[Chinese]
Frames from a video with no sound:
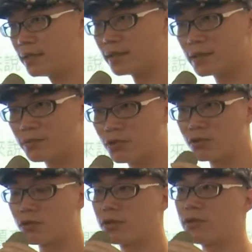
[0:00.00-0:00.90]
你是剥
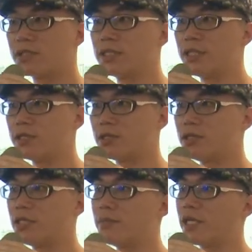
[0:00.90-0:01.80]
夺同性恋实
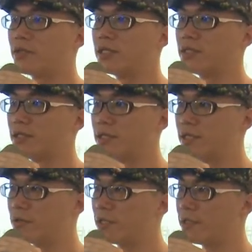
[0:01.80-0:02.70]
现美好人生的
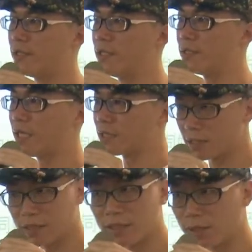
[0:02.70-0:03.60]
机会，让他
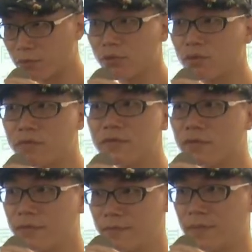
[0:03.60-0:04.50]
实现得很不舒服。
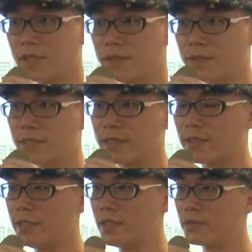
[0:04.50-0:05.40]
OK。
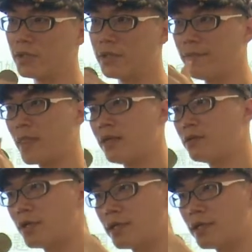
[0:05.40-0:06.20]
所以虽